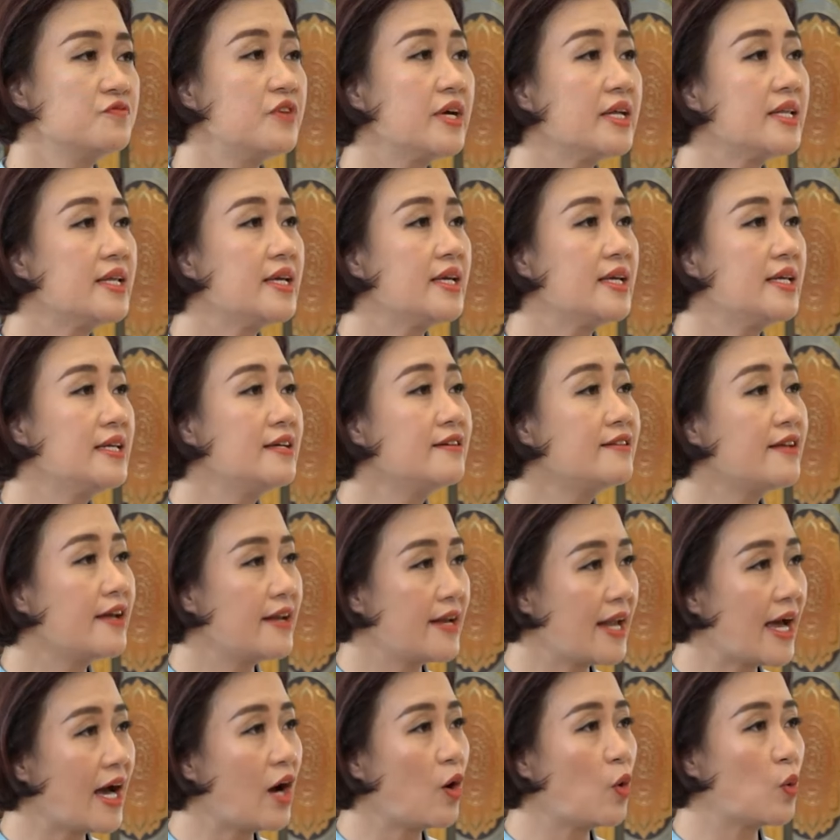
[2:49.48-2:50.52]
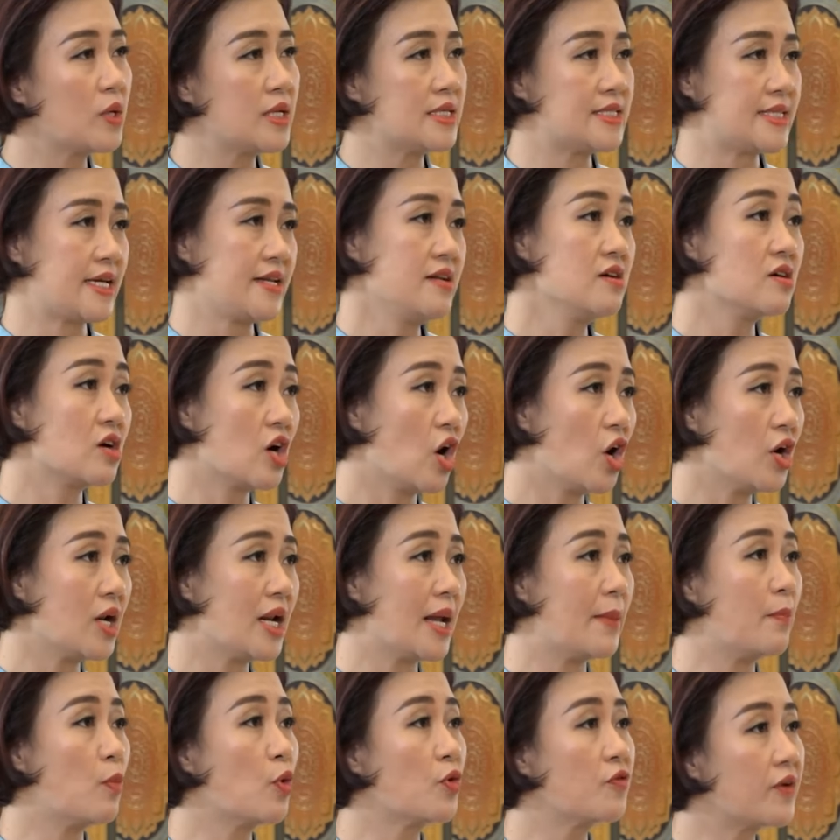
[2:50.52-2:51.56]
Vậy thì như thế nào thì sẽ được gọi
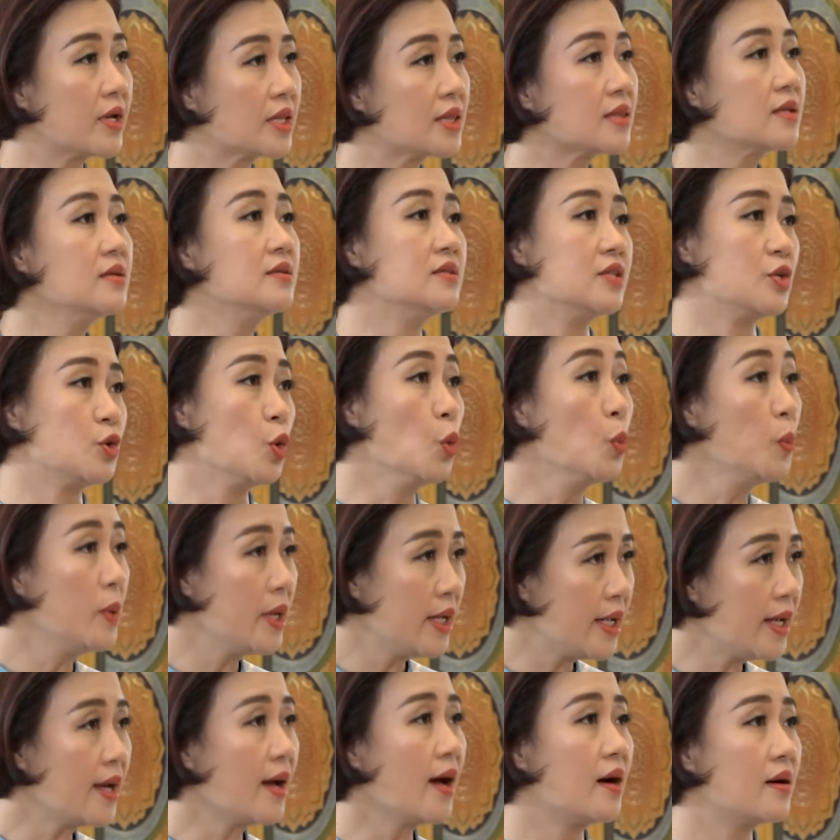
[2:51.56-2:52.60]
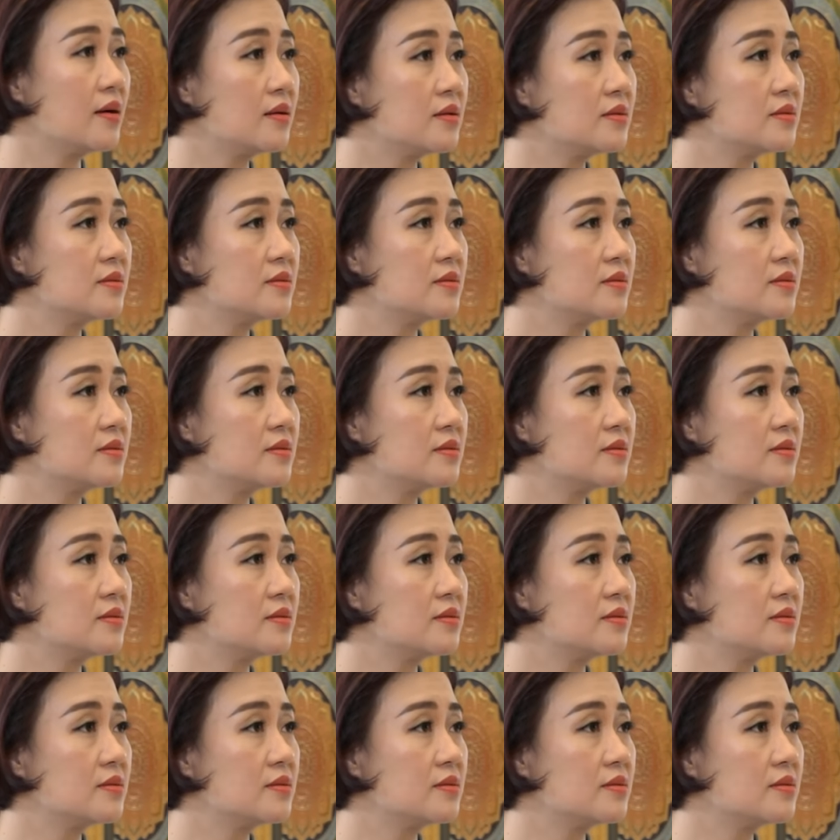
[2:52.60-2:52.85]
là một Phật tử đúng nghĩa?